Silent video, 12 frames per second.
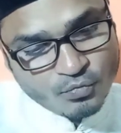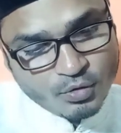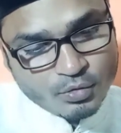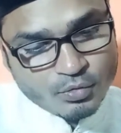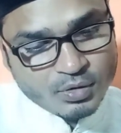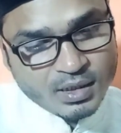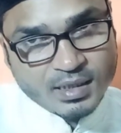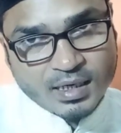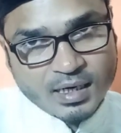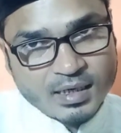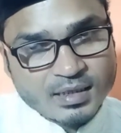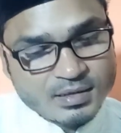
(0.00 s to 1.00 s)
वो कोई
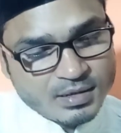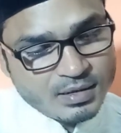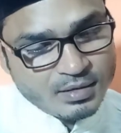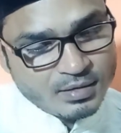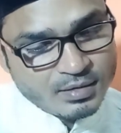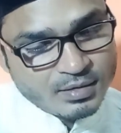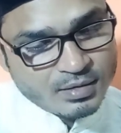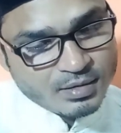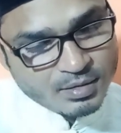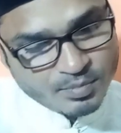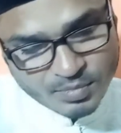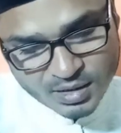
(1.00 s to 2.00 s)
कागजी
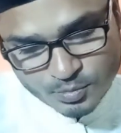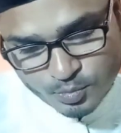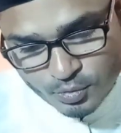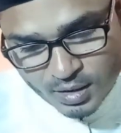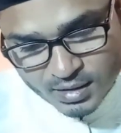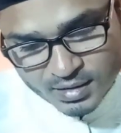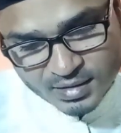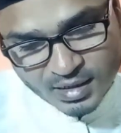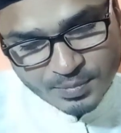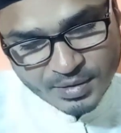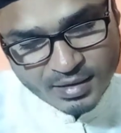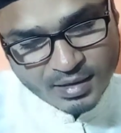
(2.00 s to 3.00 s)
मतबूआ
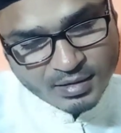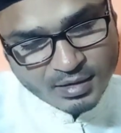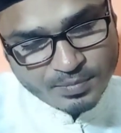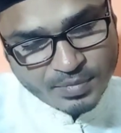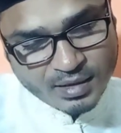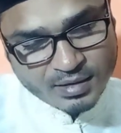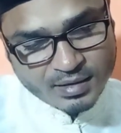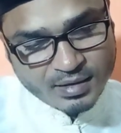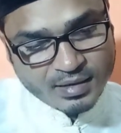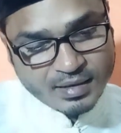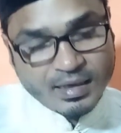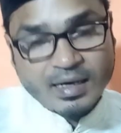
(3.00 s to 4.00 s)
किताबें न थी बल्कि
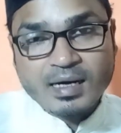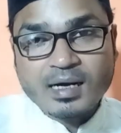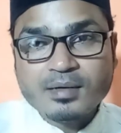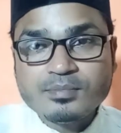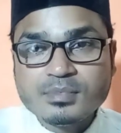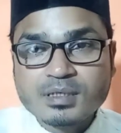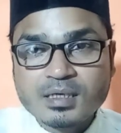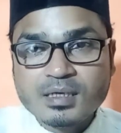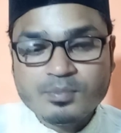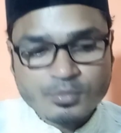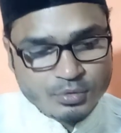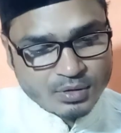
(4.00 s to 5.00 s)
इल्हाम
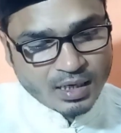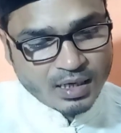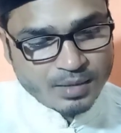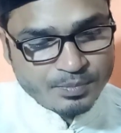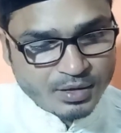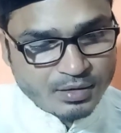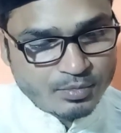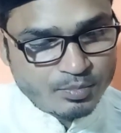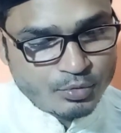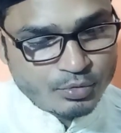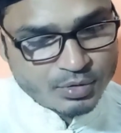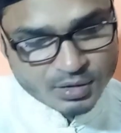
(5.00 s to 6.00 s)
के मुताबिक
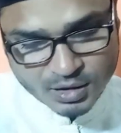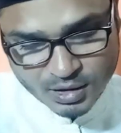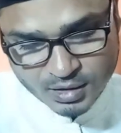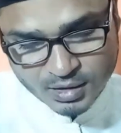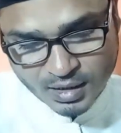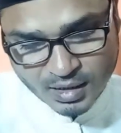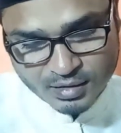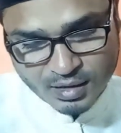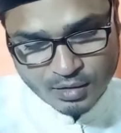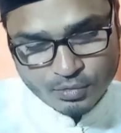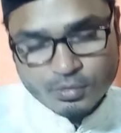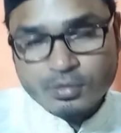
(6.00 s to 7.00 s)
मूर्ति की
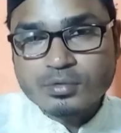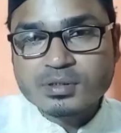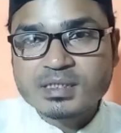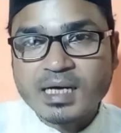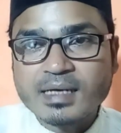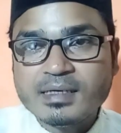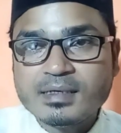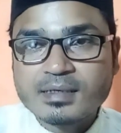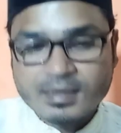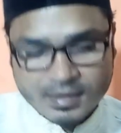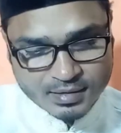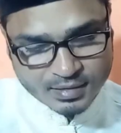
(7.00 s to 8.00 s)
अदाओं को जाहिर
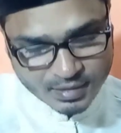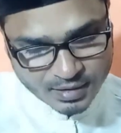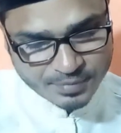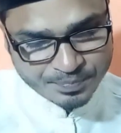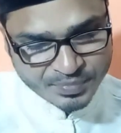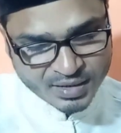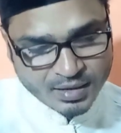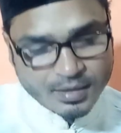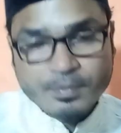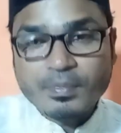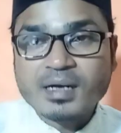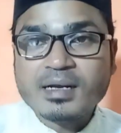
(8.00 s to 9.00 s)
करके
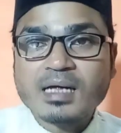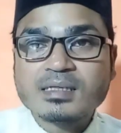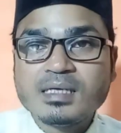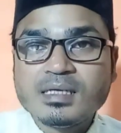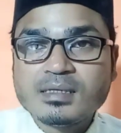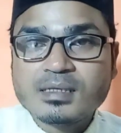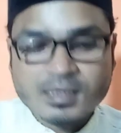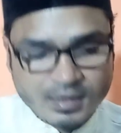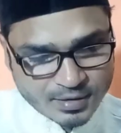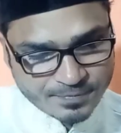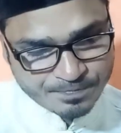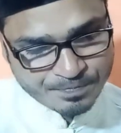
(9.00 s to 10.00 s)
बनाते
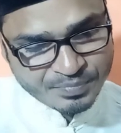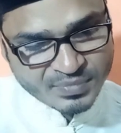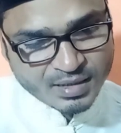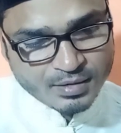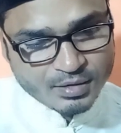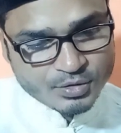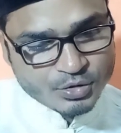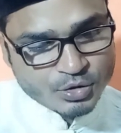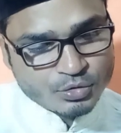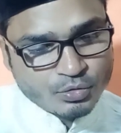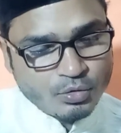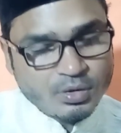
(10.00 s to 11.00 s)
थे
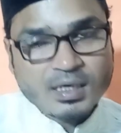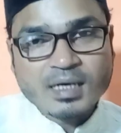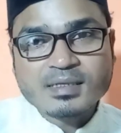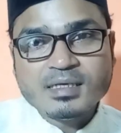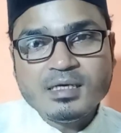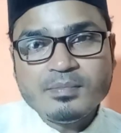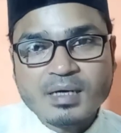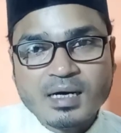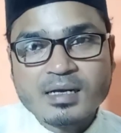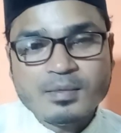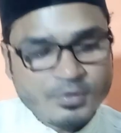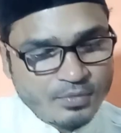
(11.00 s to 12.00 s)
जिसको कदीम
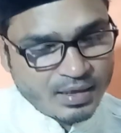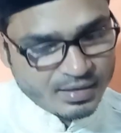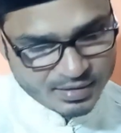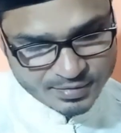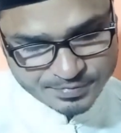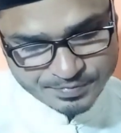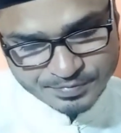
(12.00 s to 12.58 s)
अरब वाले